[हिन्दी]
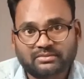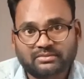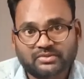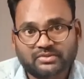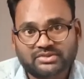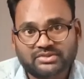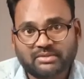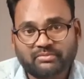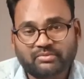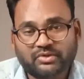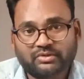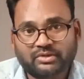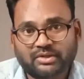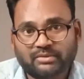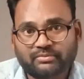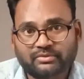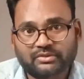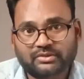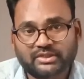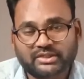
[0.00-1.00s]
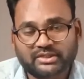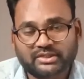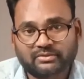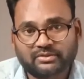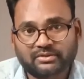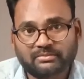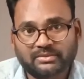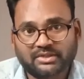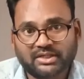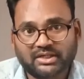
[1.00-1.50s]
उसका वीडियो आपको देखने
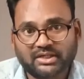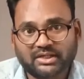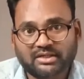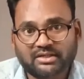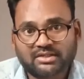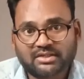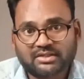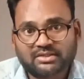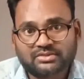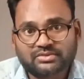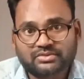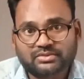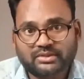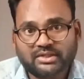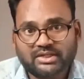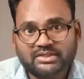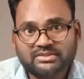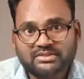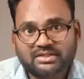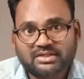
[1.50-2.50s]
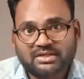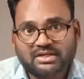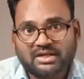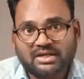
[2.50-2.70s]
को मिलेगा सो गैज गाइज